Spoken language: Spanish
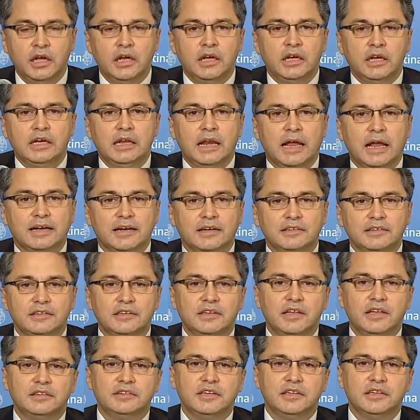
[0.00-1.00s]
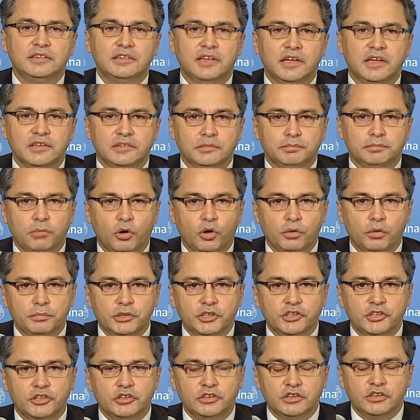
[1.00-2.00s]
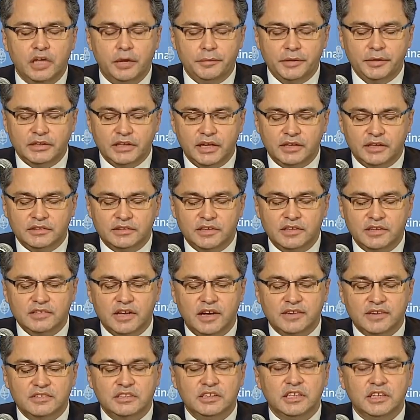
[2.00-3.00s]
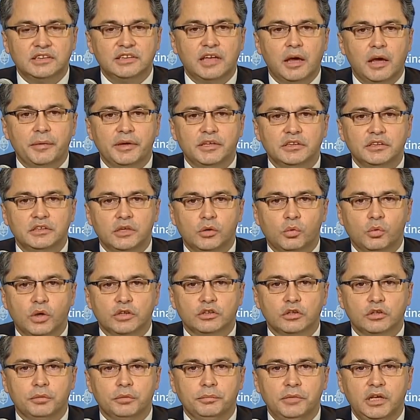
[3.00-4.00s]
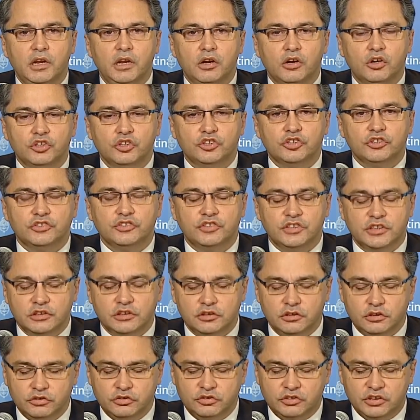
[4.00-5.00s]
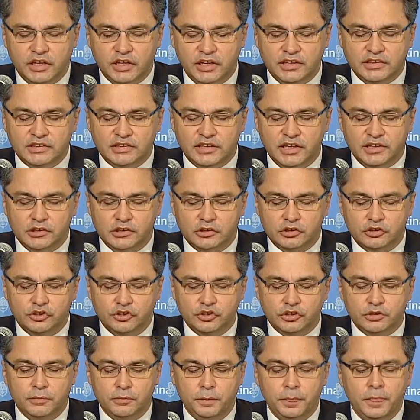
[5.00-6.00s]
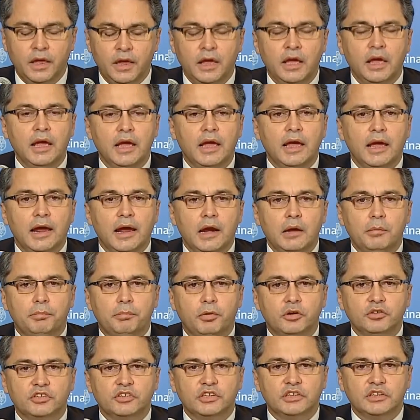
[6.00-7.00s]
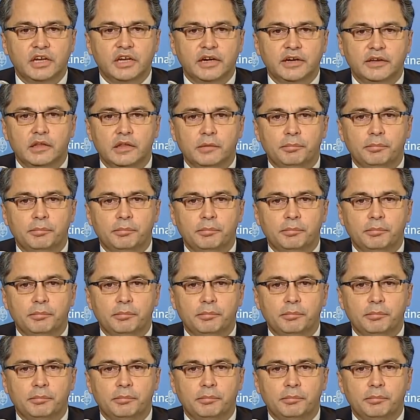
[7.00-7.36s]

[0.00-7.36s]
y la cantidad de test por millón de habitantes asciende a 24.838 el porcentaje de